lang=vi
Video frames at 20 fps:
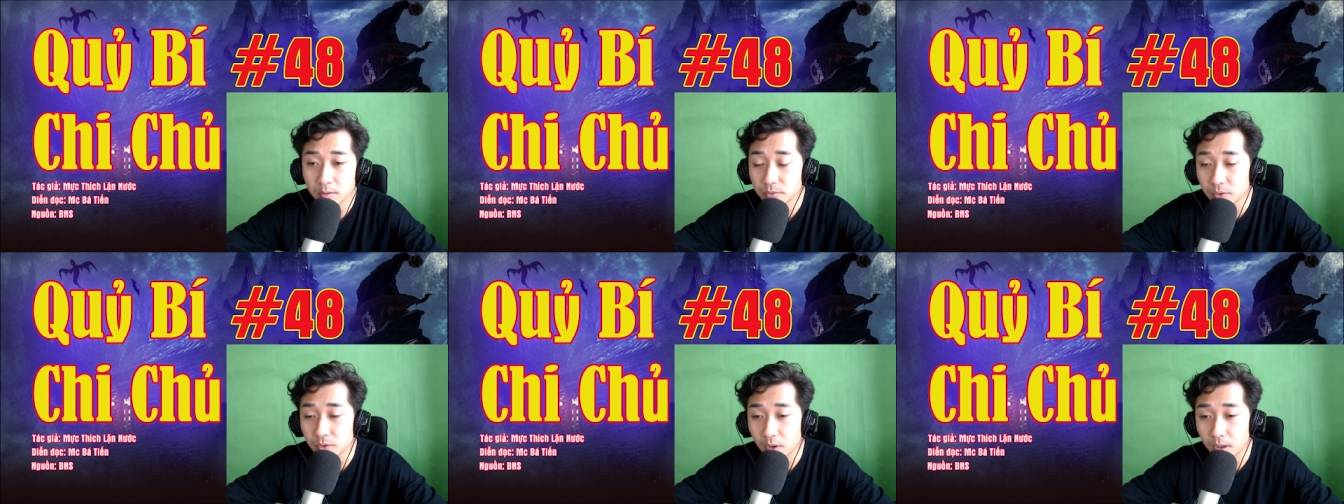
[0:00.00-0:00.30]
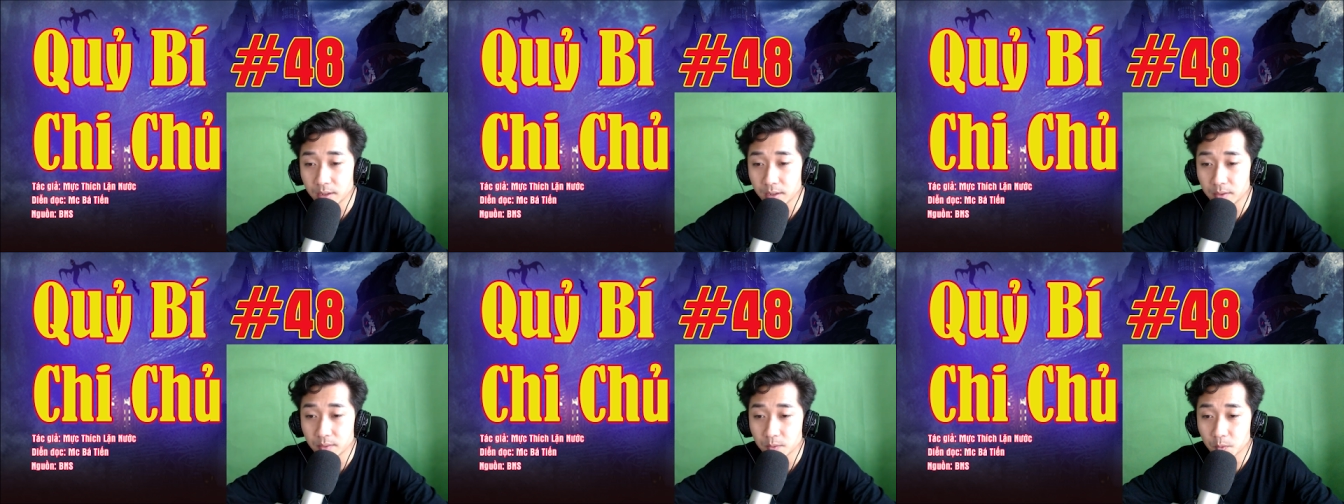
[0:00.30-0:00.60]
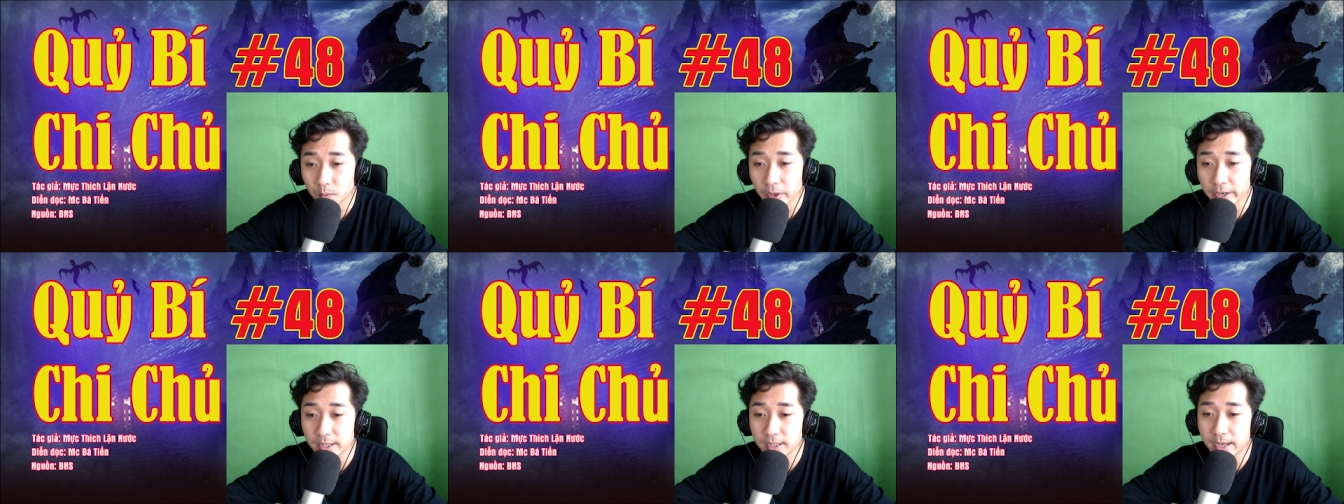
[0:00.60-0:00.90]
Vậy
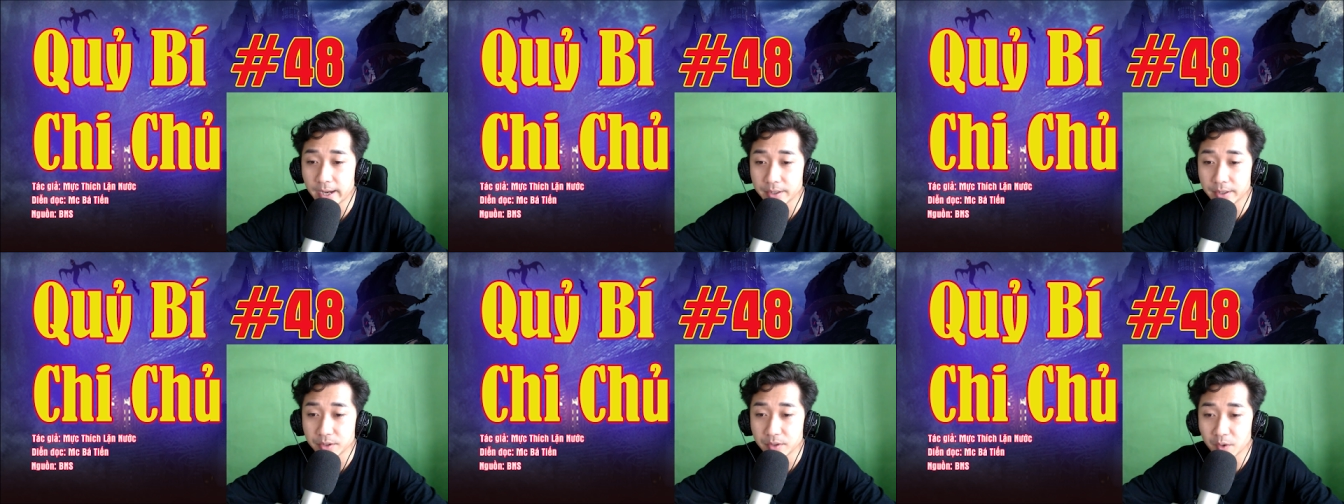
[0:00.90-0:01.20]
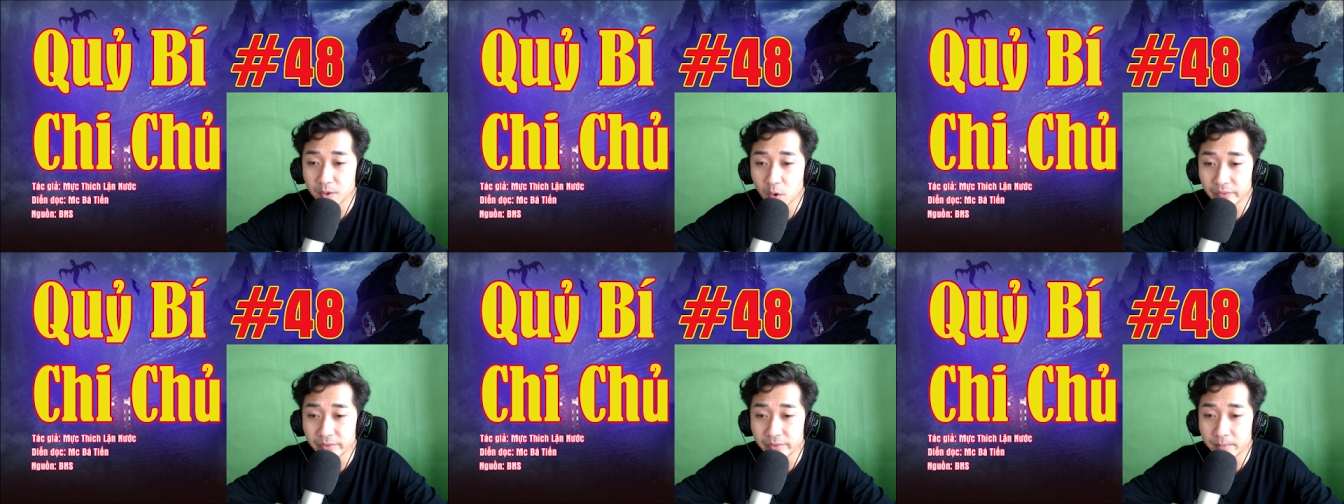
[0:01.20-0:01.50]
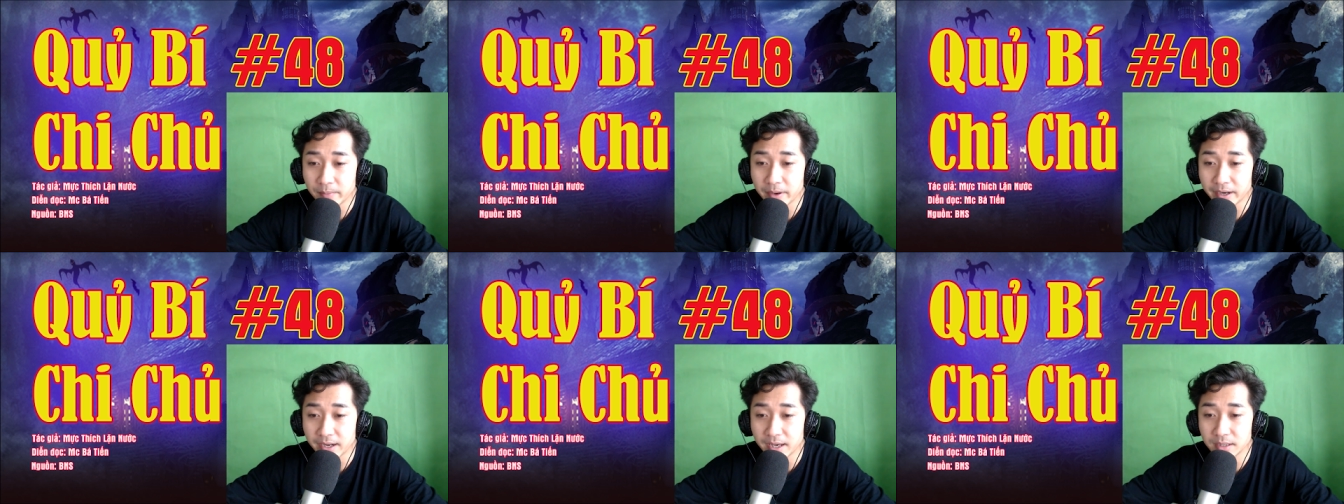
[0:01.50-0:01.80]
em sẽ kiên nhẫn
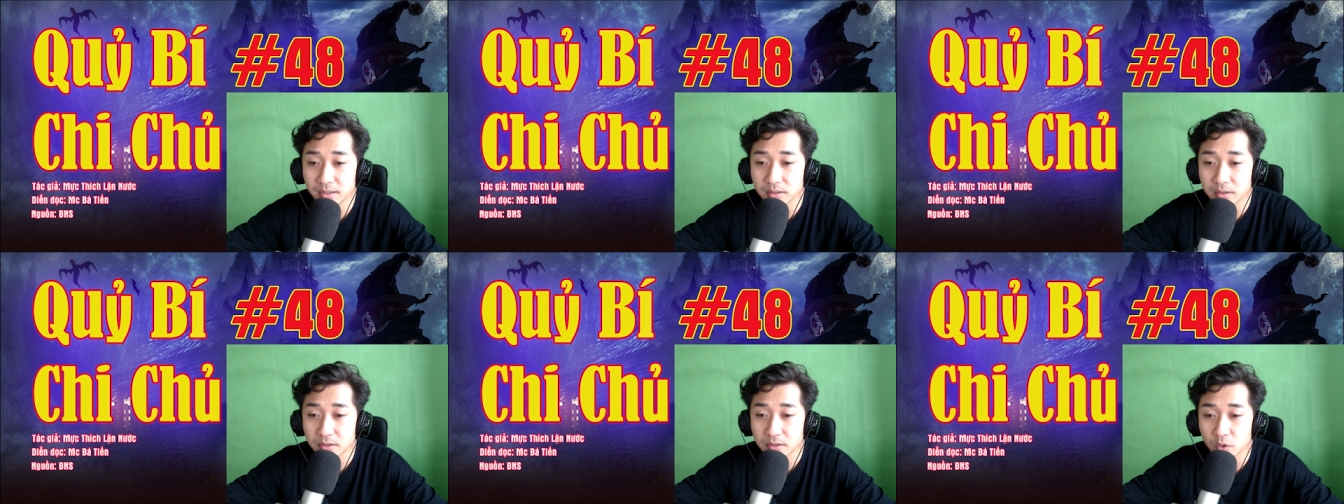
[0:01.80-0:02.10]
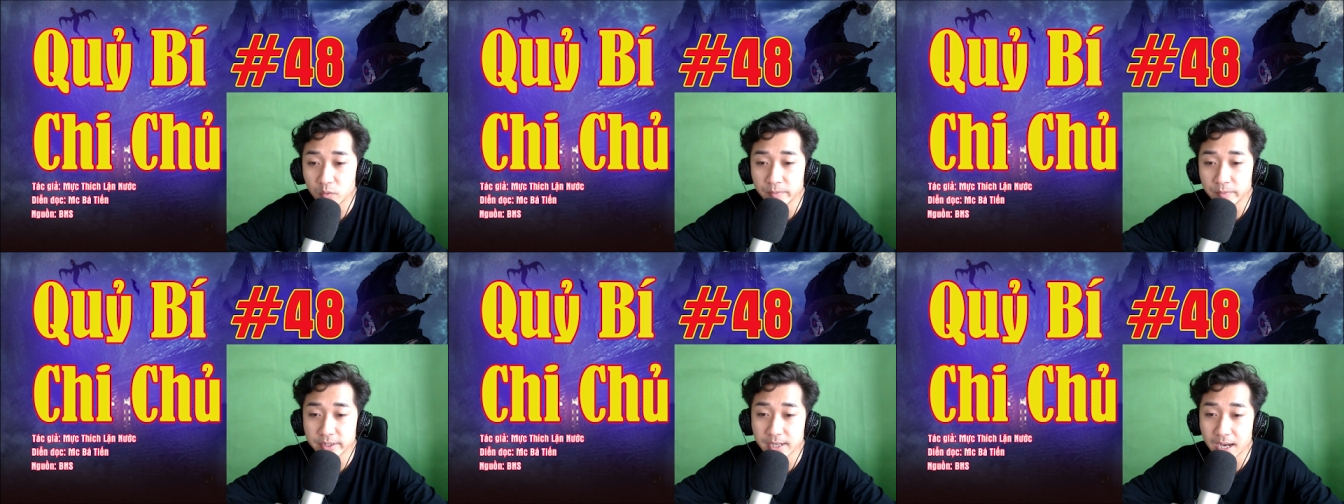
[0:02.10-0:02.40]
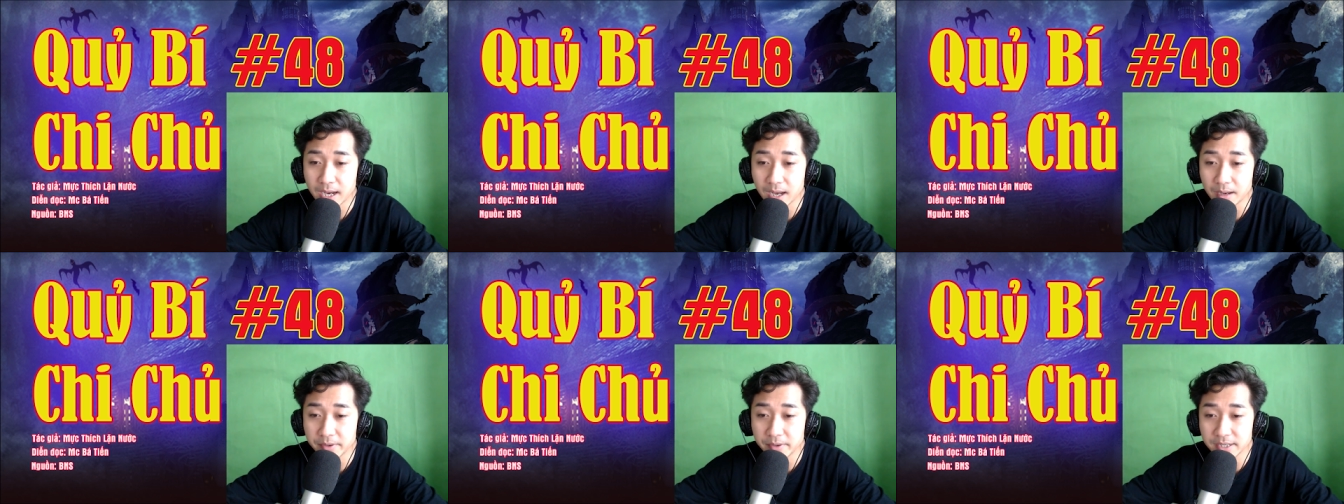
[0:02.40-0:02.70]
chờ tới ngày mà bán
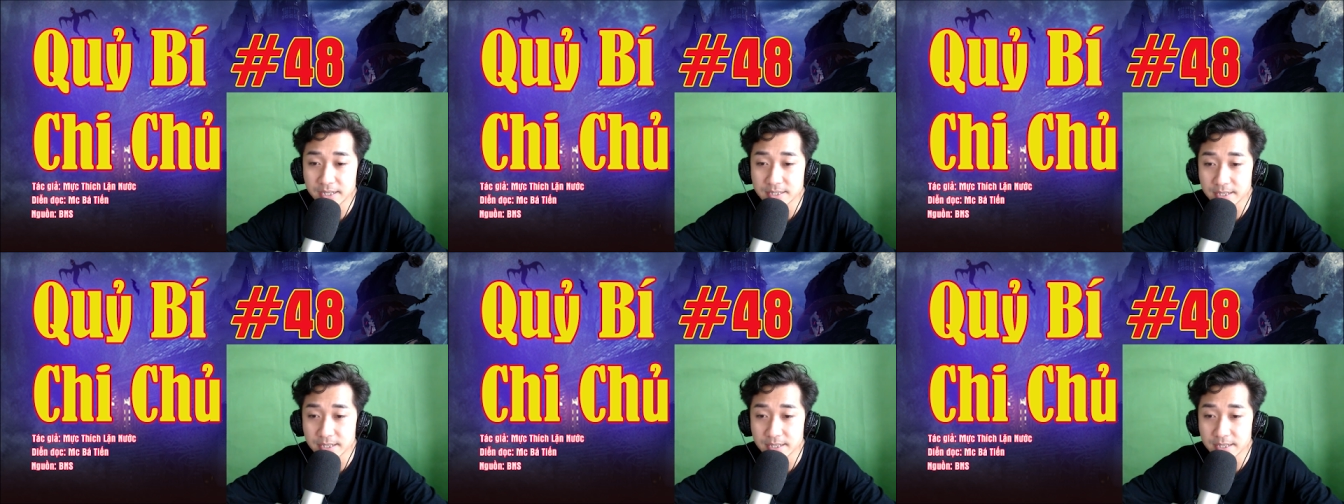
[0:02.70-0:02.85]
vé.